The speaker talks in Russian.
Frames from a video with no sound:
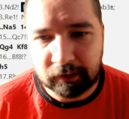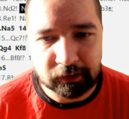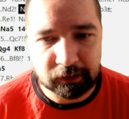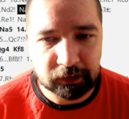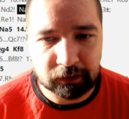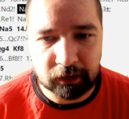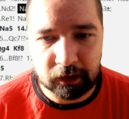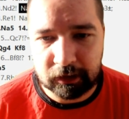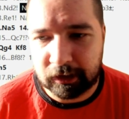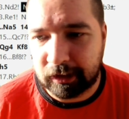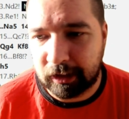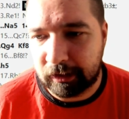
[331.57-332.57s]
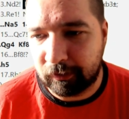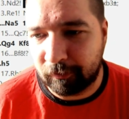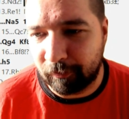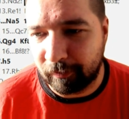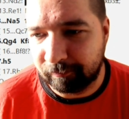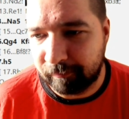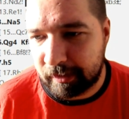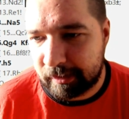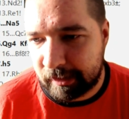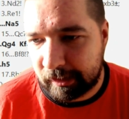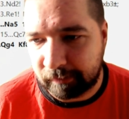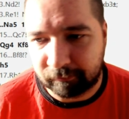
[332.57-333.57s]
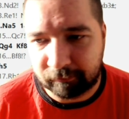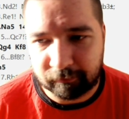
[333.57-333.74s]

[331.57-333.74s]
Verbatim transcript: Здесь надо играть конь b3.